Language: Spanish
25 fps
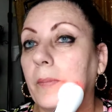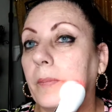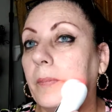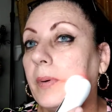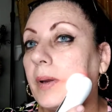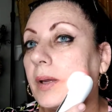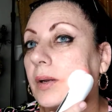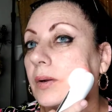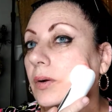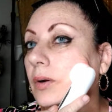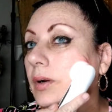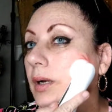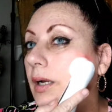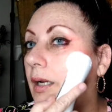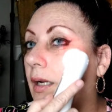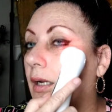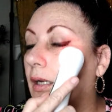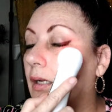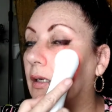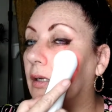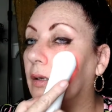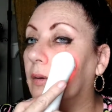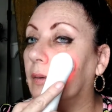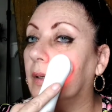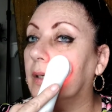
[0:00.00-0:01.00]
pero en
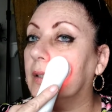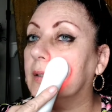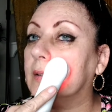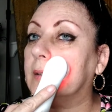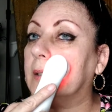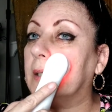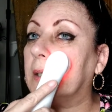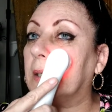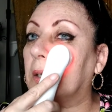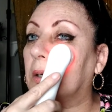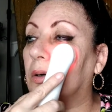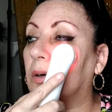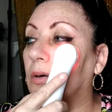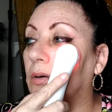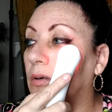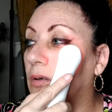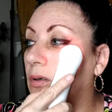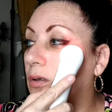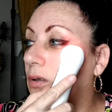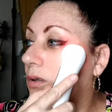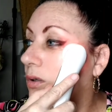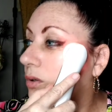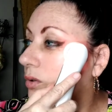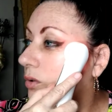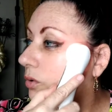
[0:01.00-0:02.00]
el nivel 5
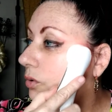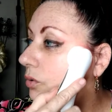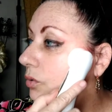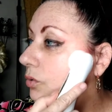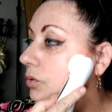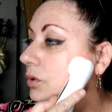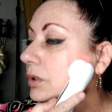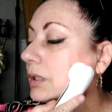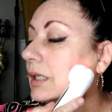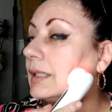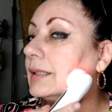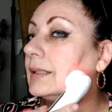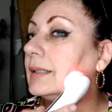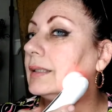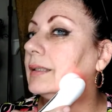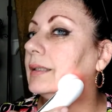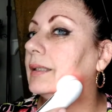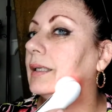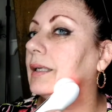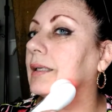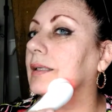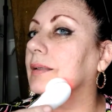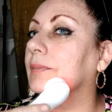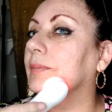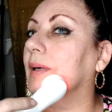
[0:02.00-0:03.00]
usted
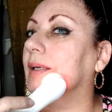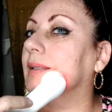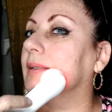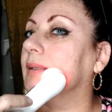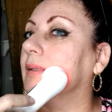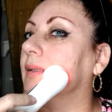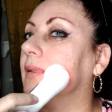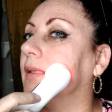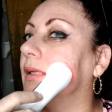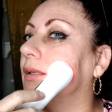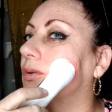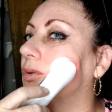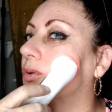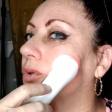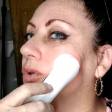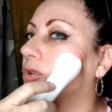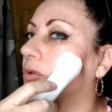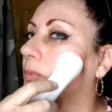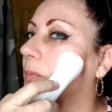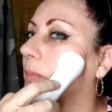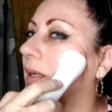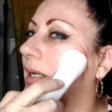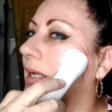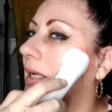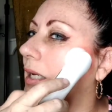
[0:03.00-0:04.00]
va sintiendo
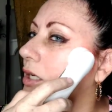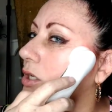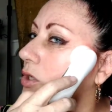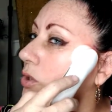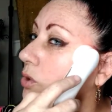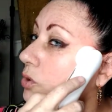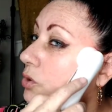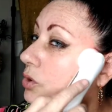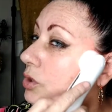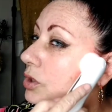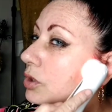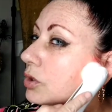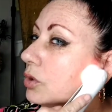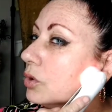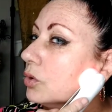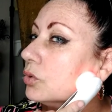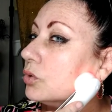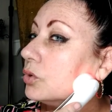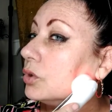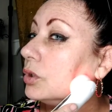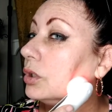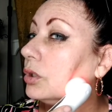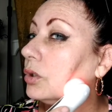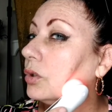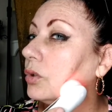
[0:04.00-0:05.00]
unos pequeños
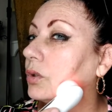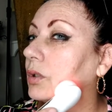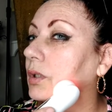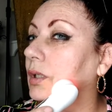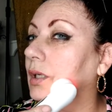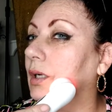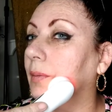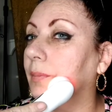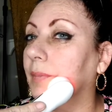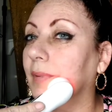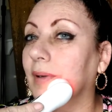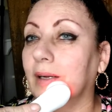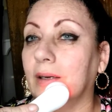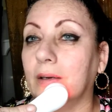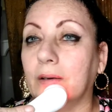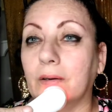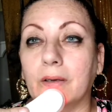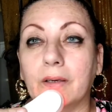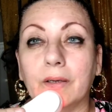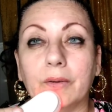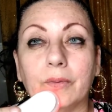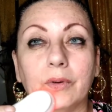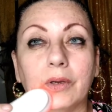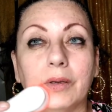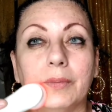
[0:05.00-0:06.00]
inconcitos en la piel,
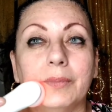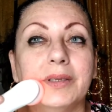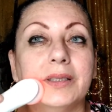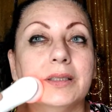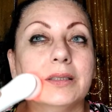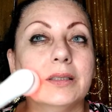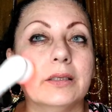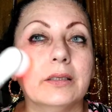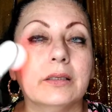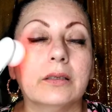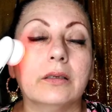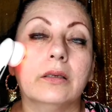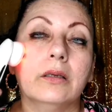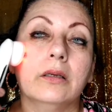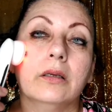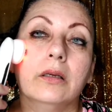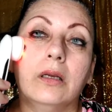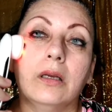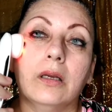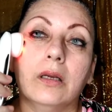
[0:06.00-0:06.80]
no le voy a mentir,